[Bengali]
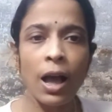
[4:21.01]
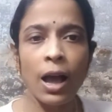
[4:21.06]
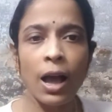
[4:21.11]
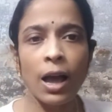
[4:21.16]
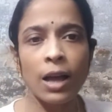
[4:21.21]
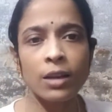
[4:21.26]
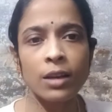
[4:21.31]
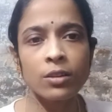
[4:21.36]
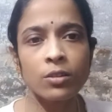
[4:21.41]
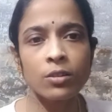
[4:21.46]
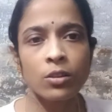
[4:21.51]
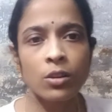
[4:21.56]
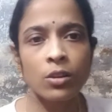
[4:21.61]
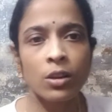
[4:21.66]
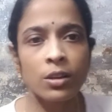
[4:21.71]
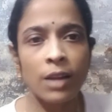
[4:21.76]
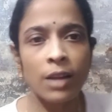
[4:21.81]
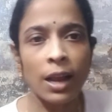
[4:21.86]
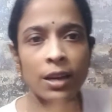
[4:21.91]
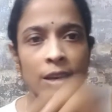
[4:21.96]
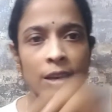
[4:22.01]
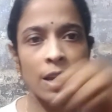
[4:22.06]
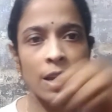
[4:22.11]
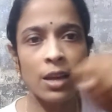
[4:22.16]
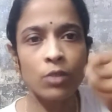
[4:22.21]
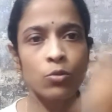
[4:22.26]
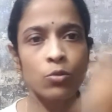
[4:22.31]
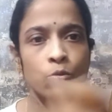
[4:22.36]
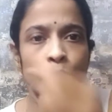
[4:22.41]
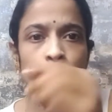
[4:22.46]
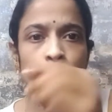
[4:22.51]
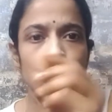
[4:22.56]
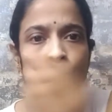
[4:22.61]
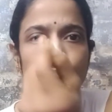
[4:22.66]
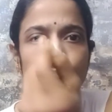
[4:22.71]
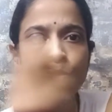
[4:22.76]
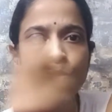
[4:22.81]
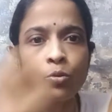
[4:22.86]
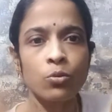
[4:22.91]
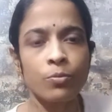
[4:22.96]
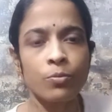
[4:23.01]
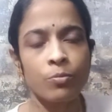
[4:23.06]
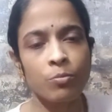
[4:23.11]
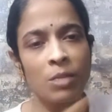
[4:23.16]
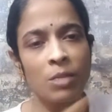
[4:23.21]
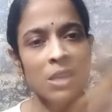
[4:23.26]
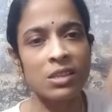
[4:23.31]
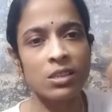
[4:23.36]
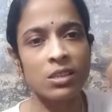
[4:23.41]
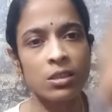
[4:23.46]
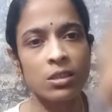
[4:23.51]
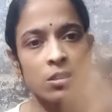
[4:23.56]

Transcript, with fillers: আর রান্নায় টুকুর টুকুর ব্যাস